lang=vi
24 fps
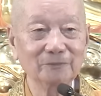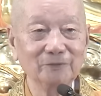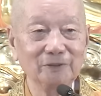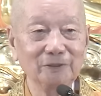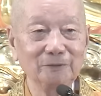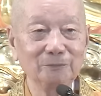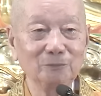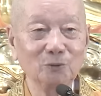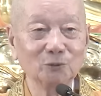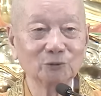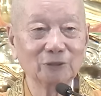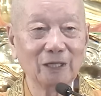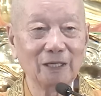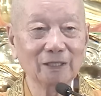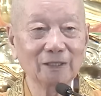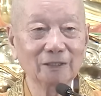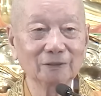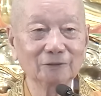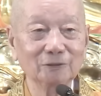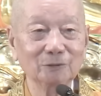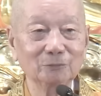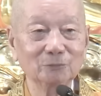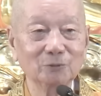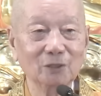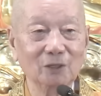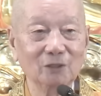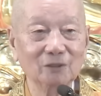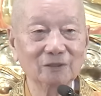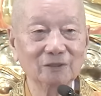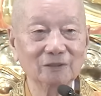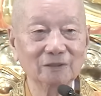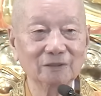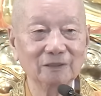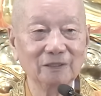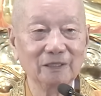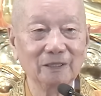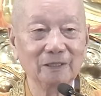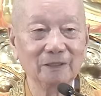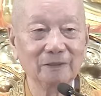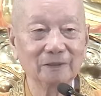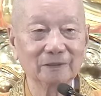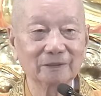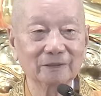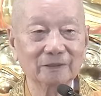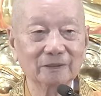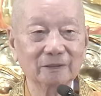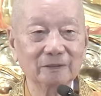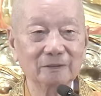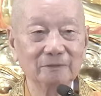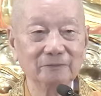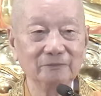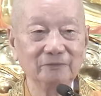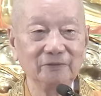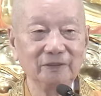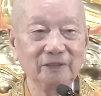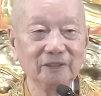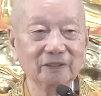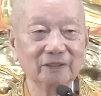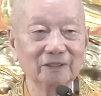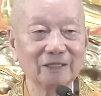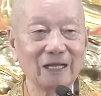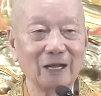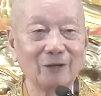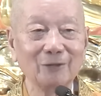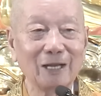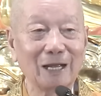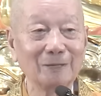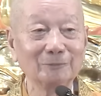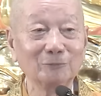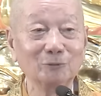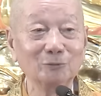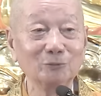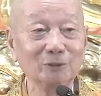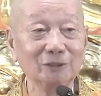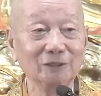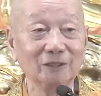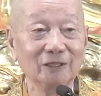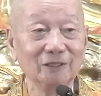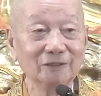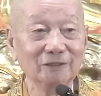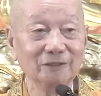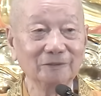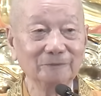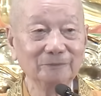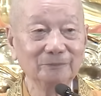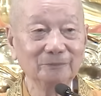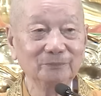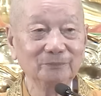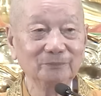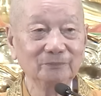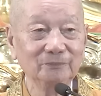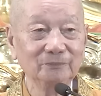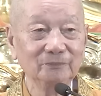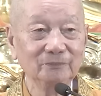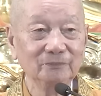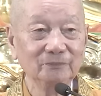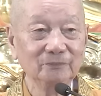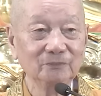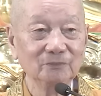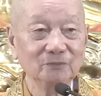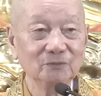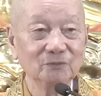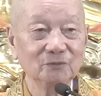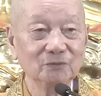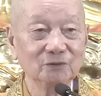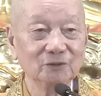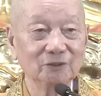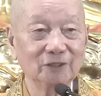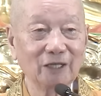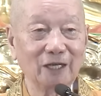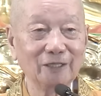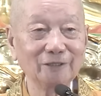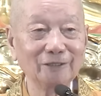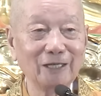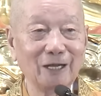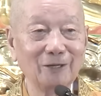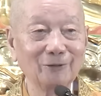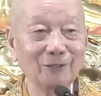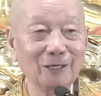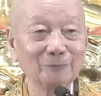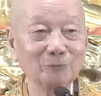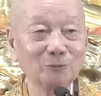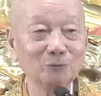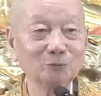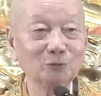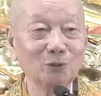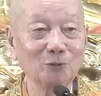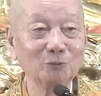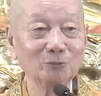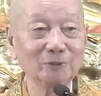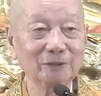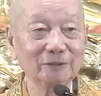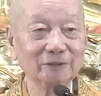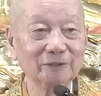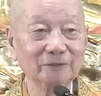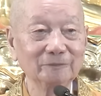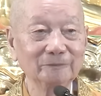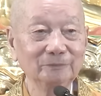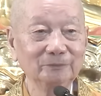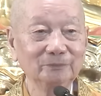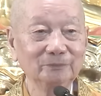vị Bồ Tát ở trong đó, đó là việc nào làm cũng được hết đó. Cái nào làm cũng tốt hết đó.